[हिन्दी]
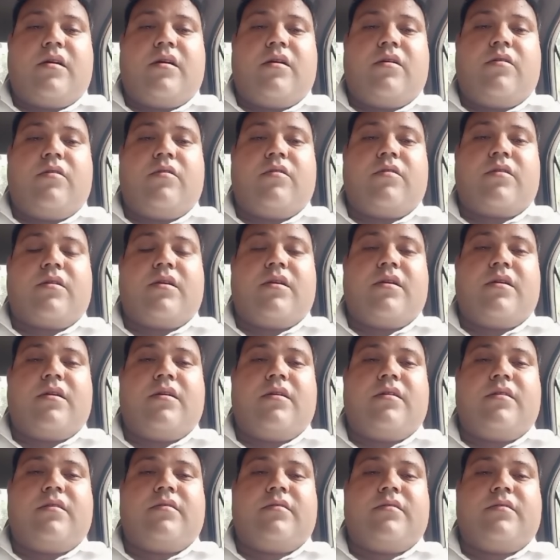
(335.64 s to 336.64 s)

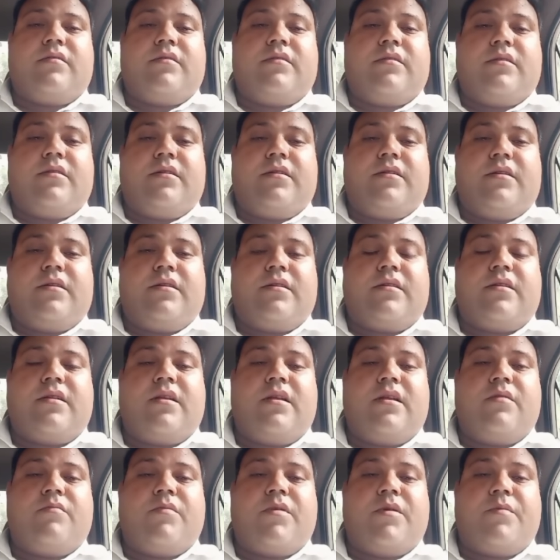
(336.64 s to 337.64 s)
और
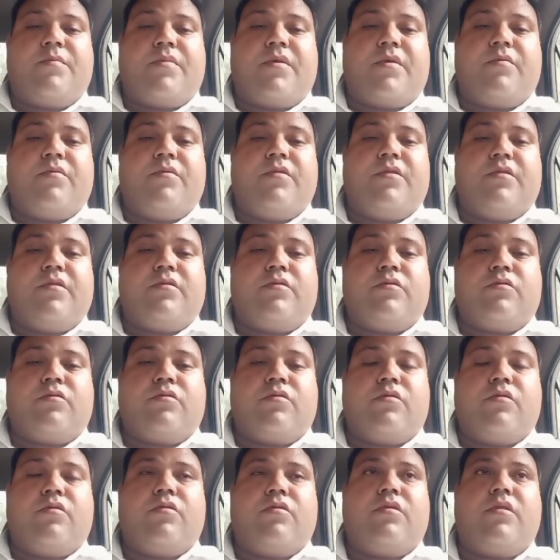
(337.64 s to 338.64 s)
इसलिए मैं प्रभु यीशु
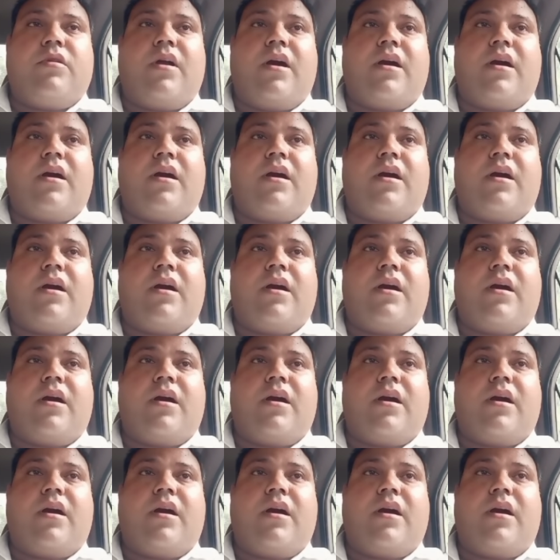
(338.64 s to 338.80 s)
को